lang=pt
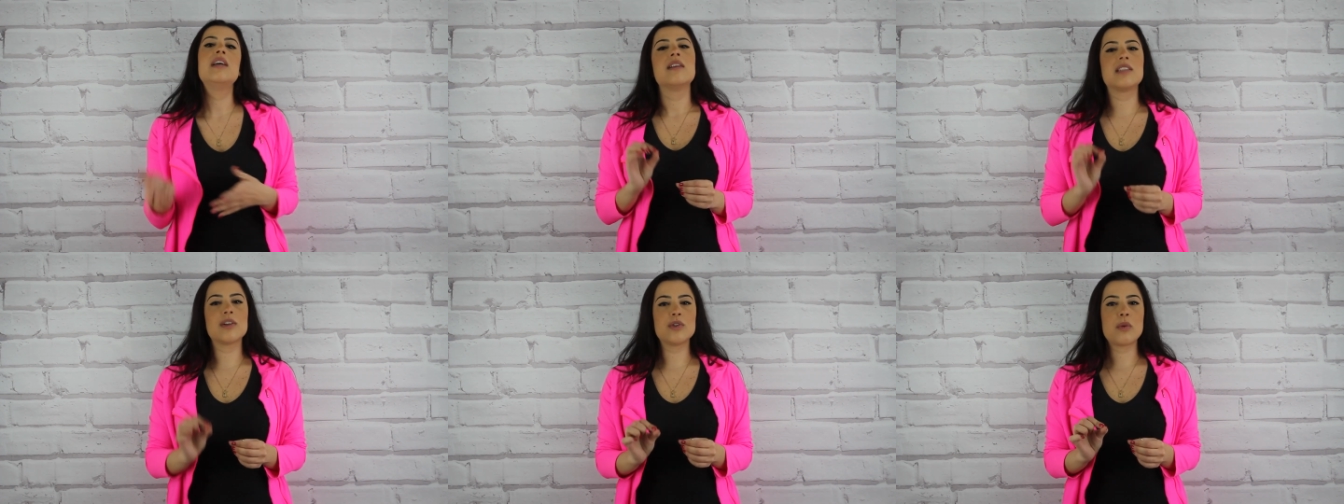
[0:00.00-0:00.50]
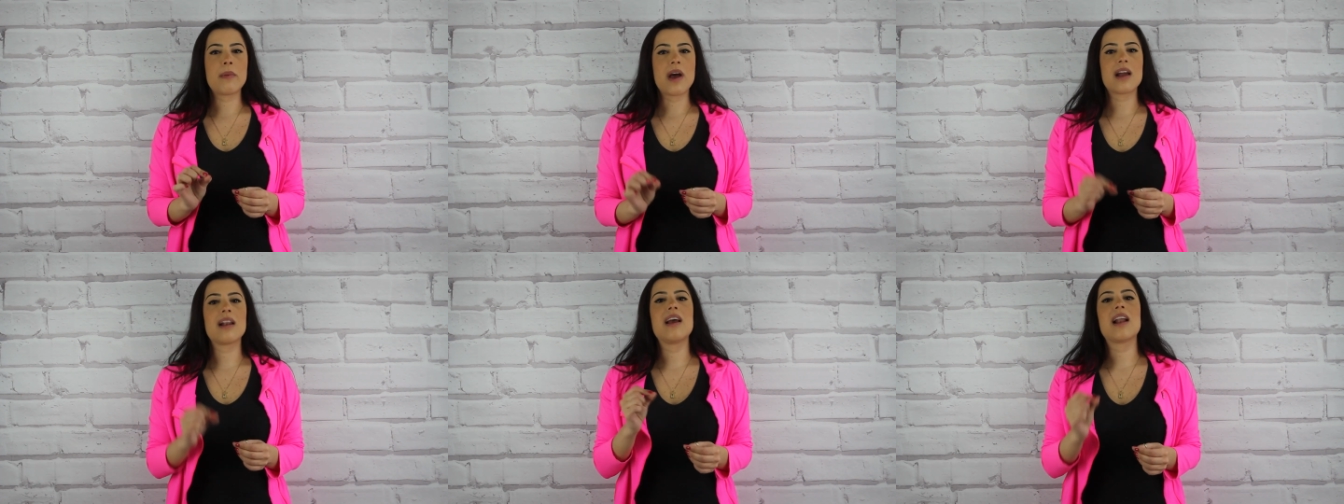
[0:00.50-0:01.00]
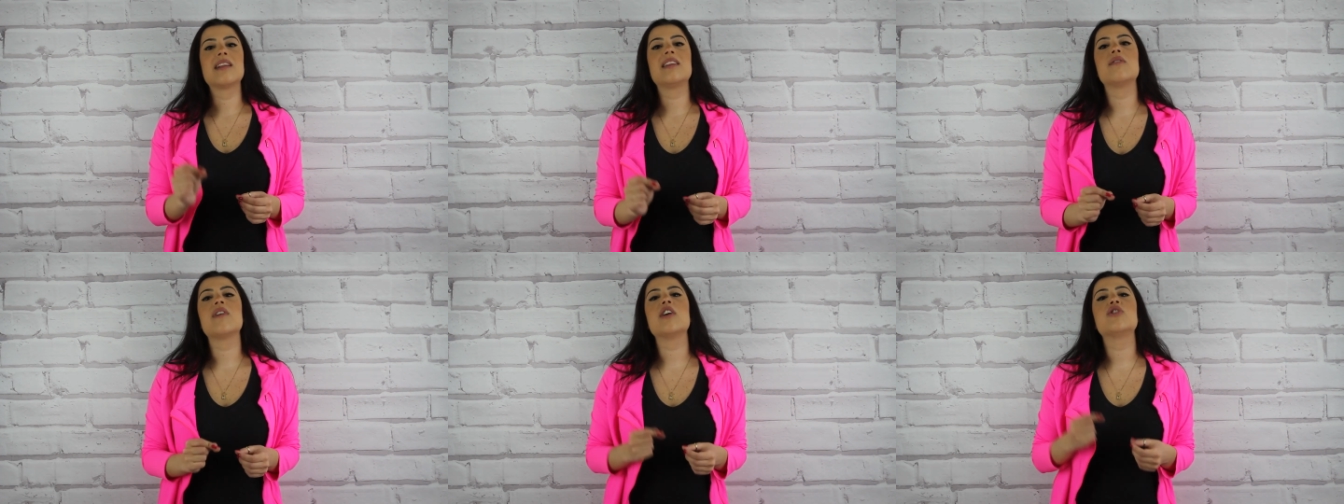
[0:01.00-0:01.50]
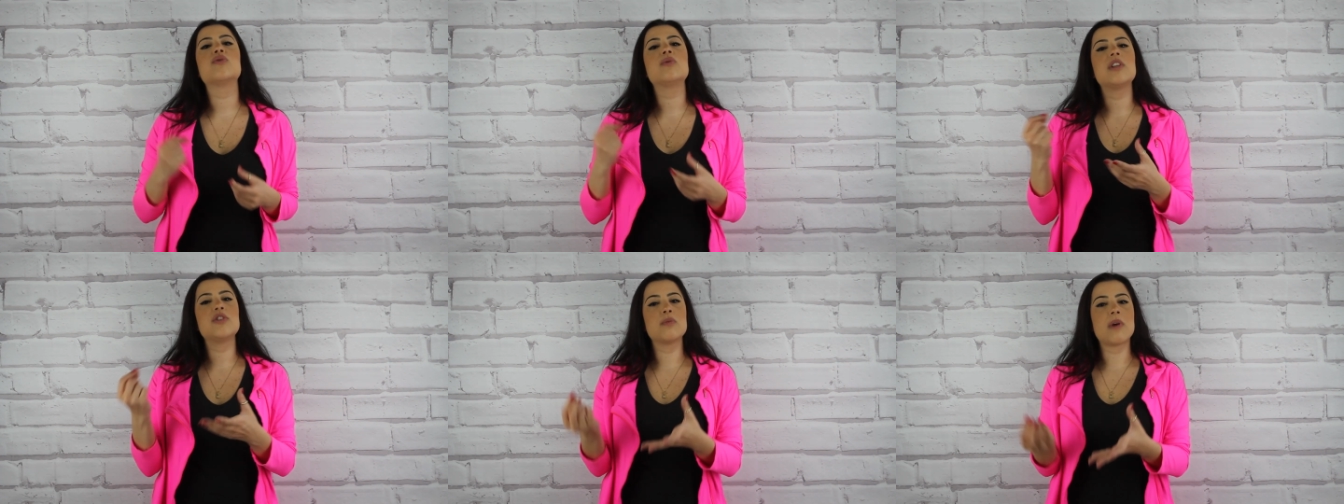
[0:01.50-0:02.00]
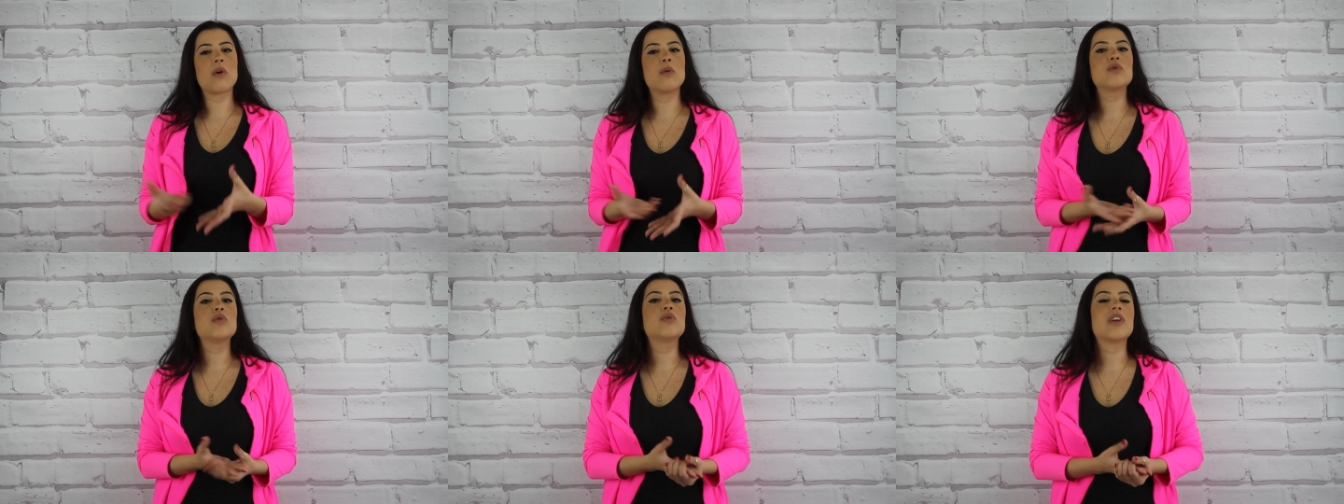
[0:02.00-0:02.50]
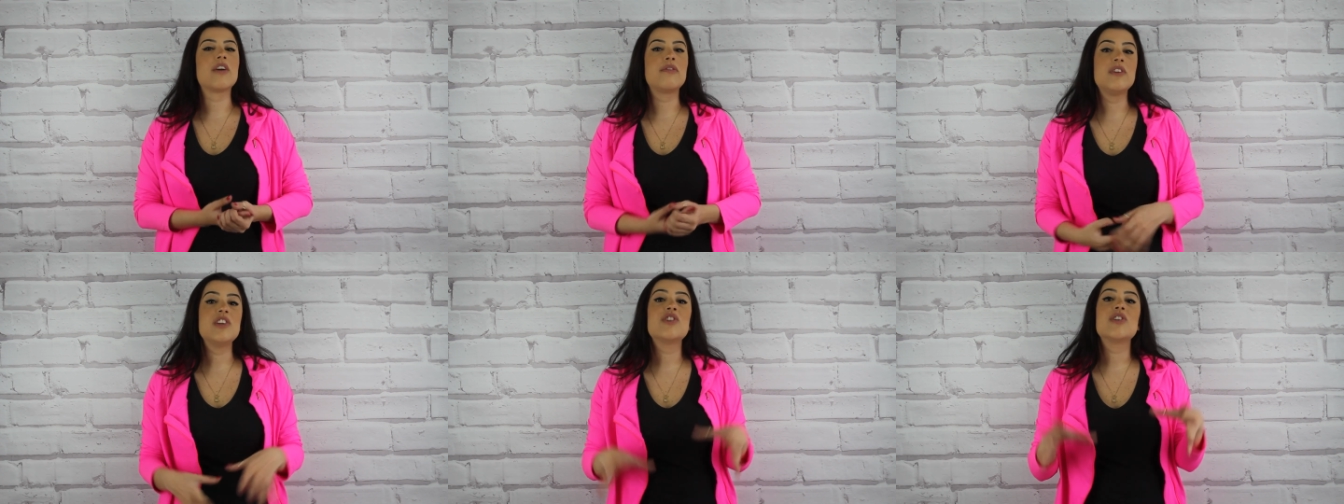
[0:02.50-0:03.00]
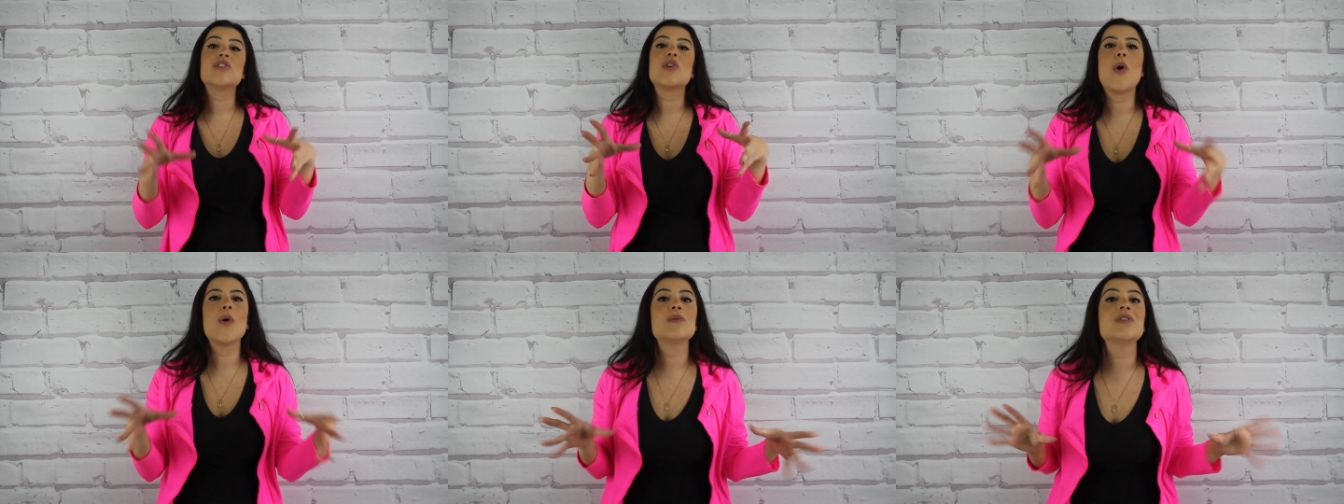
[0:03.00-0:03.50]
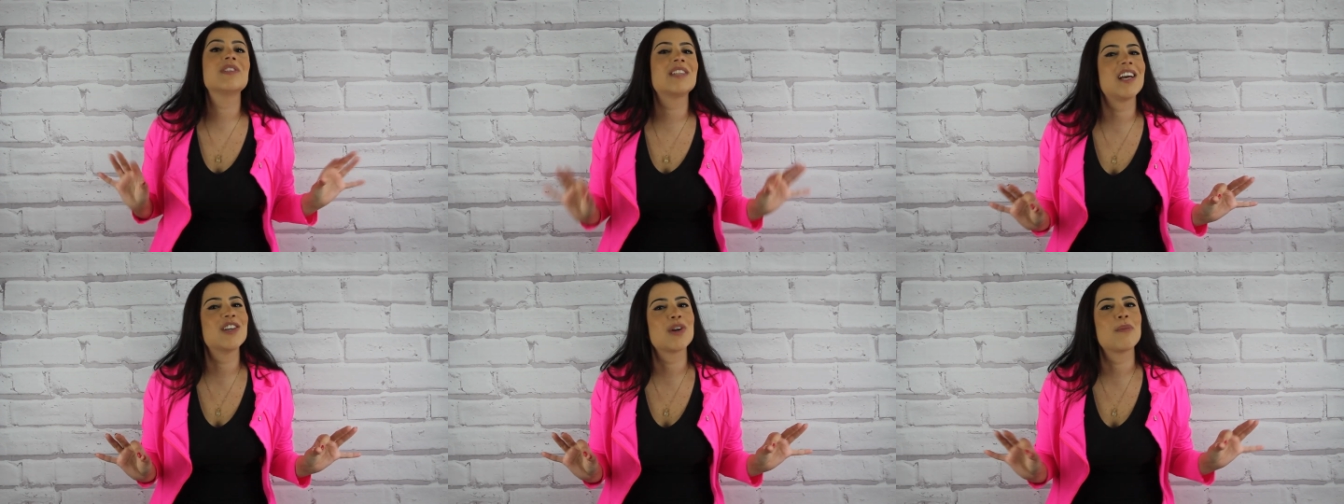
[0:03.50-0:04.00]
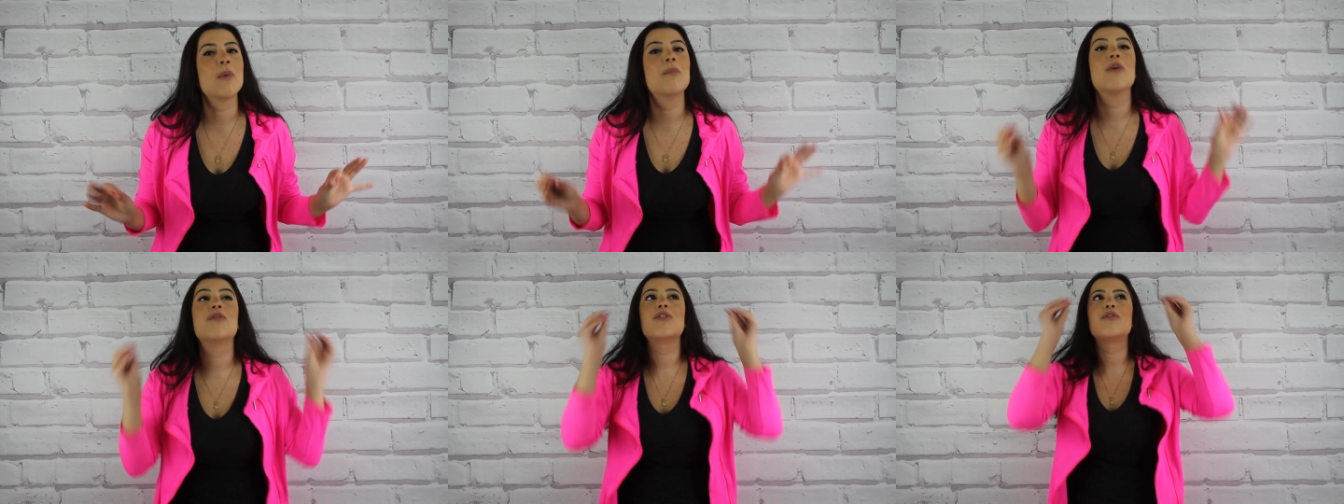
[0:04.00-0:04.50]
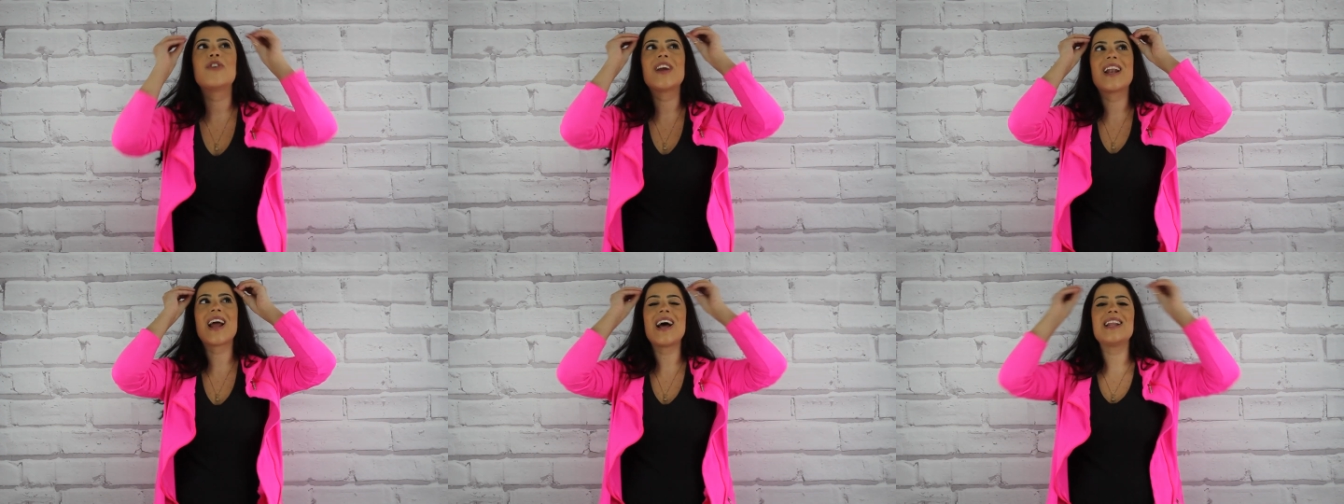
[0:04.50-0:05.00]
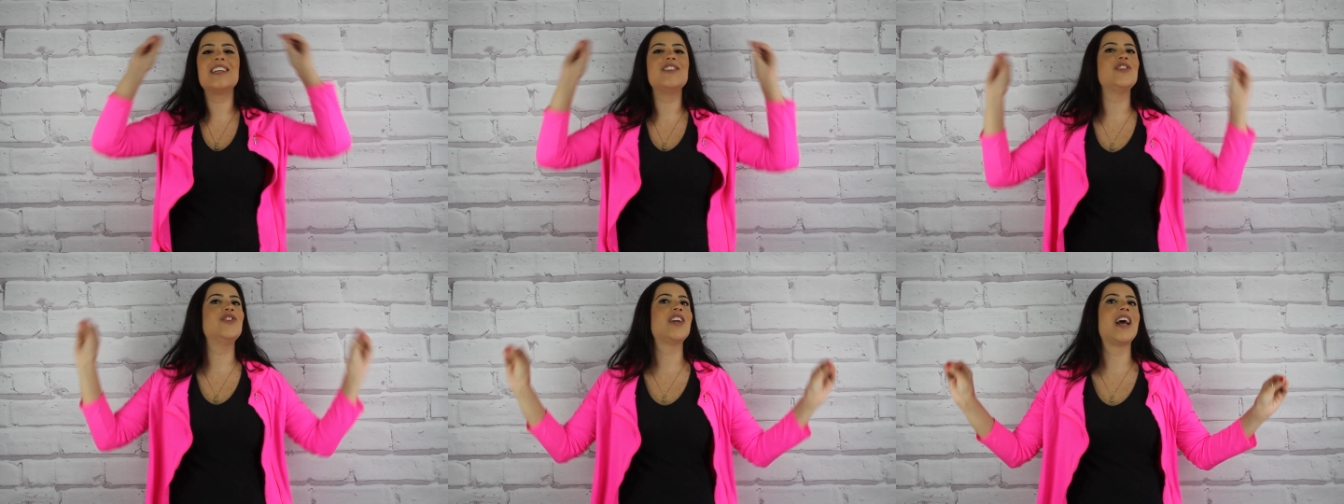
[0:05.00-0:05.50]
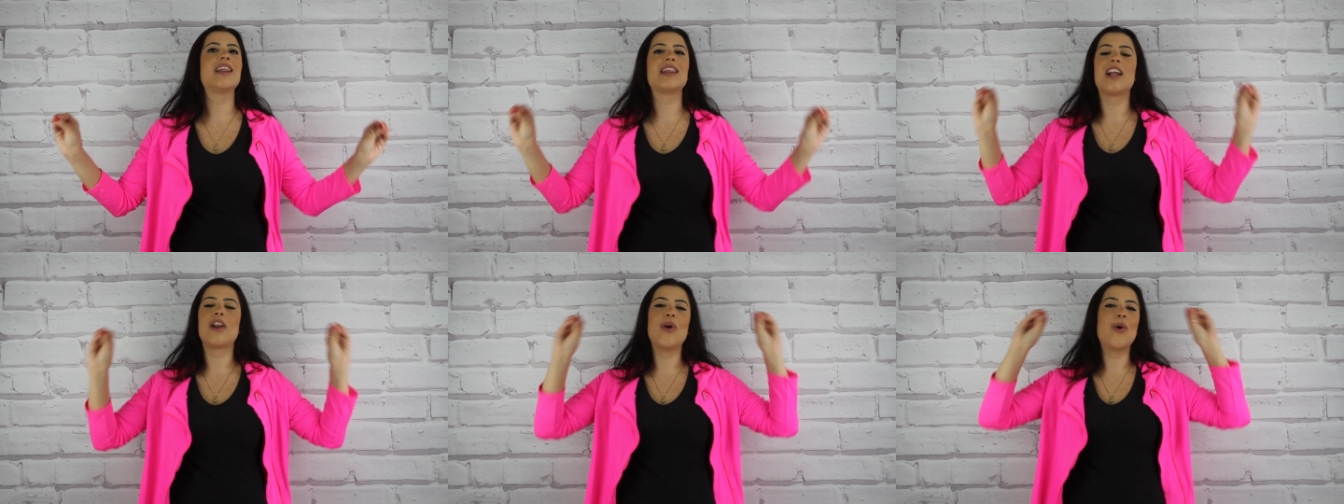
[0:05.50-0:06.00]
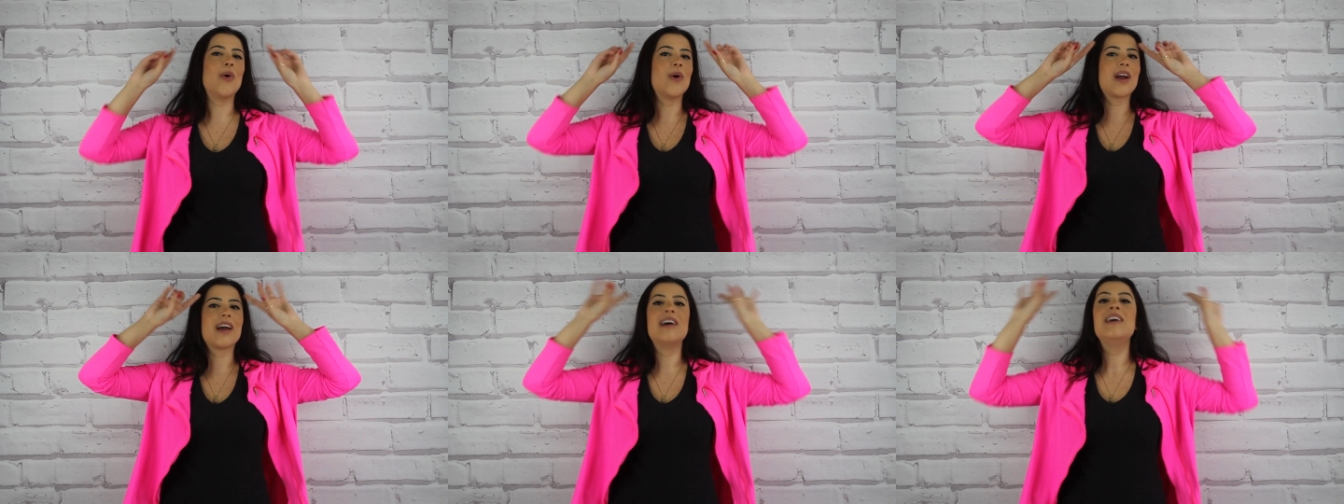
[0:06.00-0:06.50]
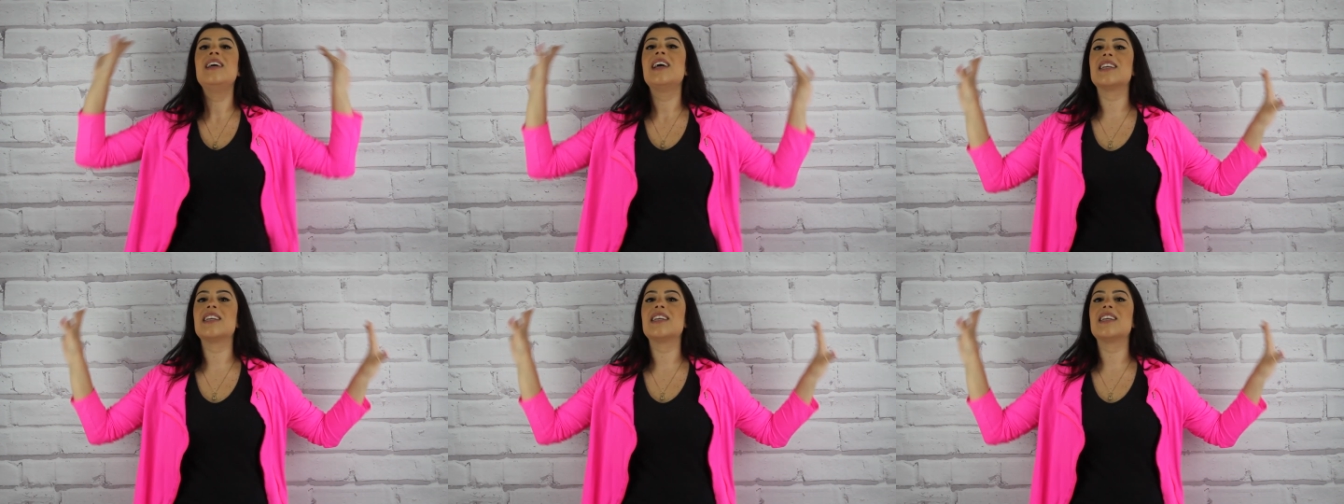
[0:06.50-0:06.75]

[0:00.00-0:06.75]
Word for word: Segundo Perla, ela teve a ajuda de uma consultora fitness, ou seja, meu povo, não foi nada de dieta louca,